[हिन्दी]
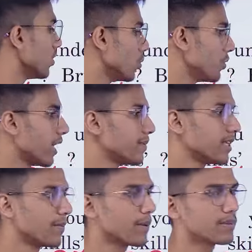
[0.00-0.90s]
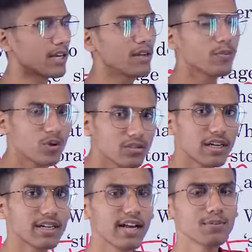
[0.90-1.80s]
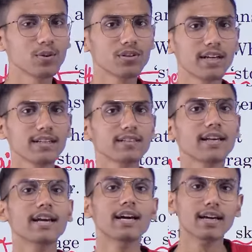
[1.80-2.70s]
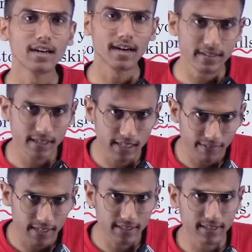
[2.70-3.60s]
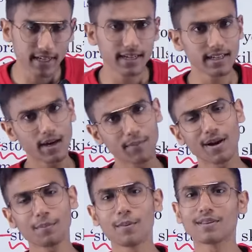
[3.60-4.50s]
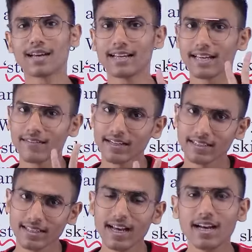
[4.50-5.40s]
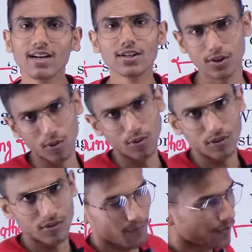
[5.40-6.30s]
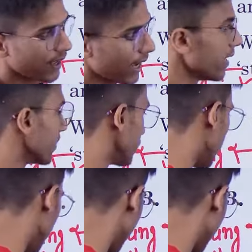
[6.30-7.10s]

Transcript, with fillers: टू टाइप्स यहाँ पर बताने बहुत सारे टाइप्स होते हैं किसके रिडक्शन डिवाइसेस के लेकिन यहाँ पर आपको बताने केवल कितने दो है ना चलिए